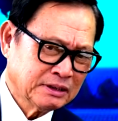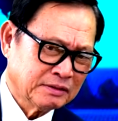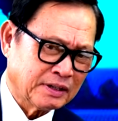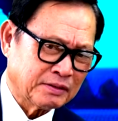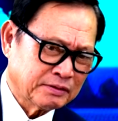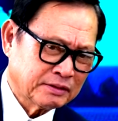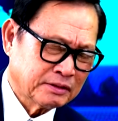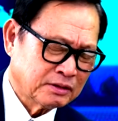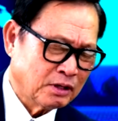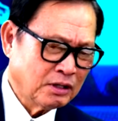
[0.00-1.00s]
và
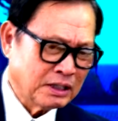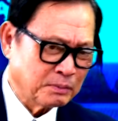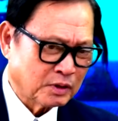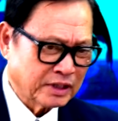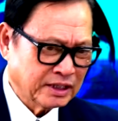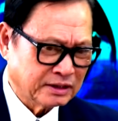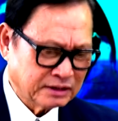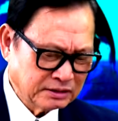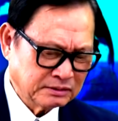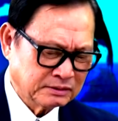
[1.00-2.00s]
đó là một cái hình
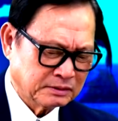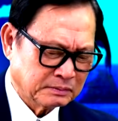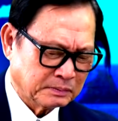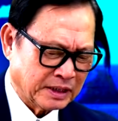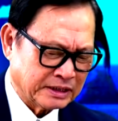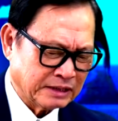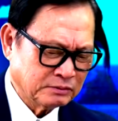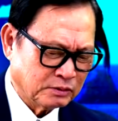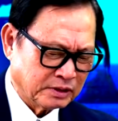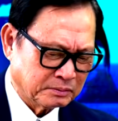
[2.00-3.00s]
thức mà chính
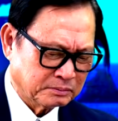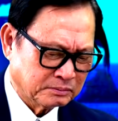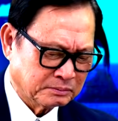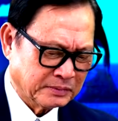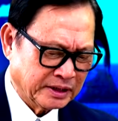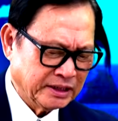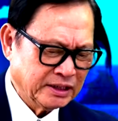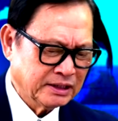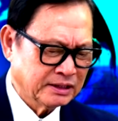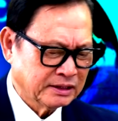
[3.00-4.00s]
quyền
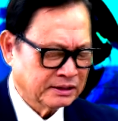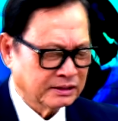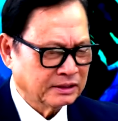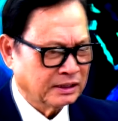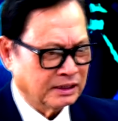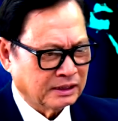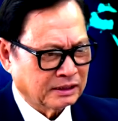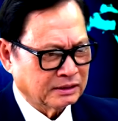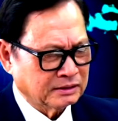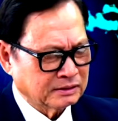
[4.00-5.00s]
Mỹ à,
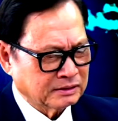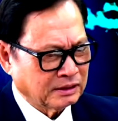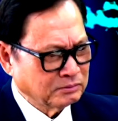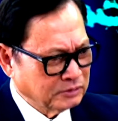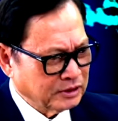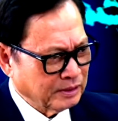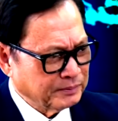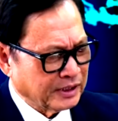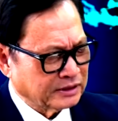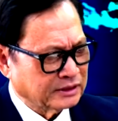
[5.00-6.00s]
không có
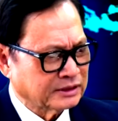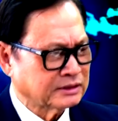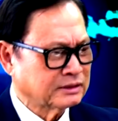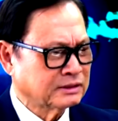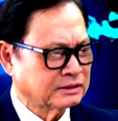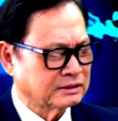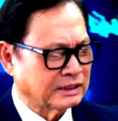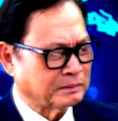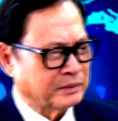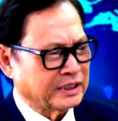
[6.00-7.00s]
chấp nhận được
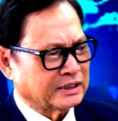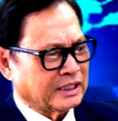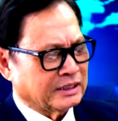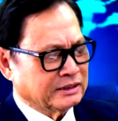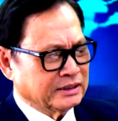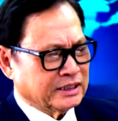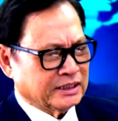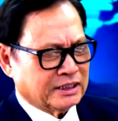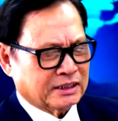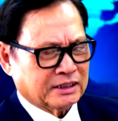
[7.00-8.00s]
đặc biệt là dưới
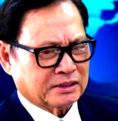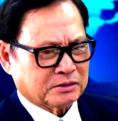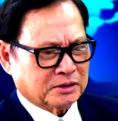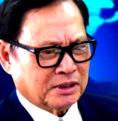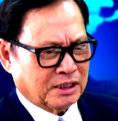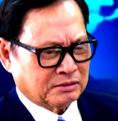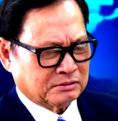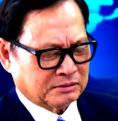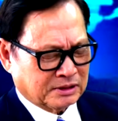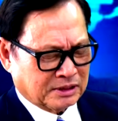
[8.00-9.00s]
cái thời của
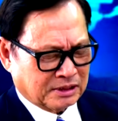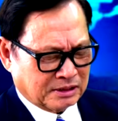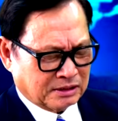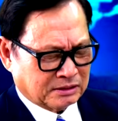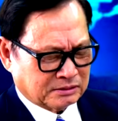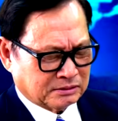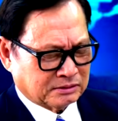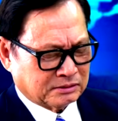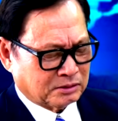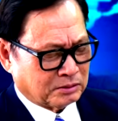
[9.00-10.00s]
ông à,
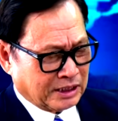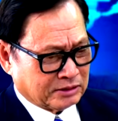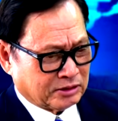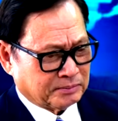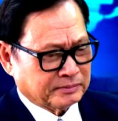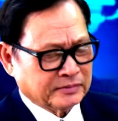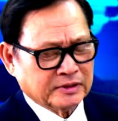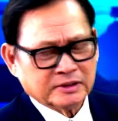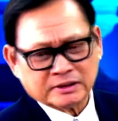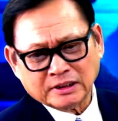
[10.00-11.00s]
Donald Trump
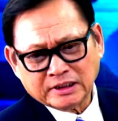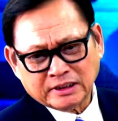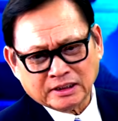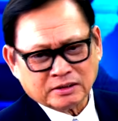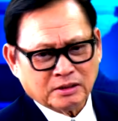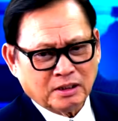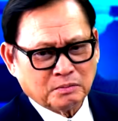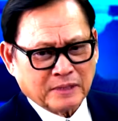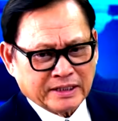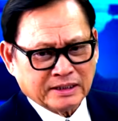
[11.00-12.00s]
tới cái thời của
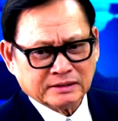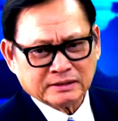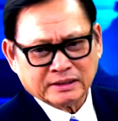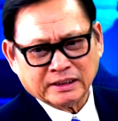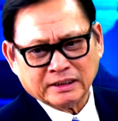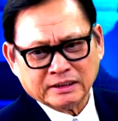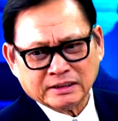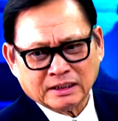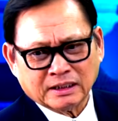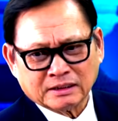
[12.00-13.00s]
ông Biden thì
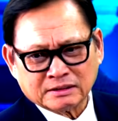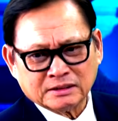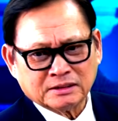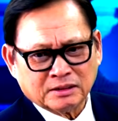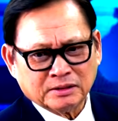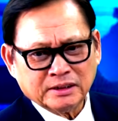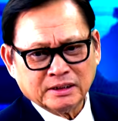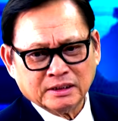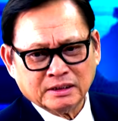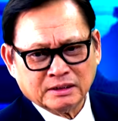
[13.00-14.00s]
à, tương đối
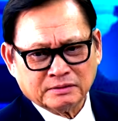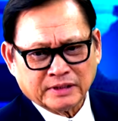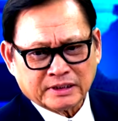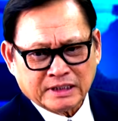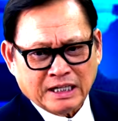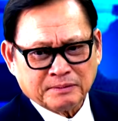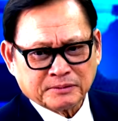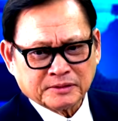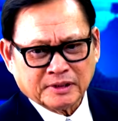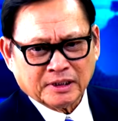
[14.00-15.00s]
Việt Nam
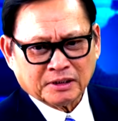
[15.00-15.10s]
à,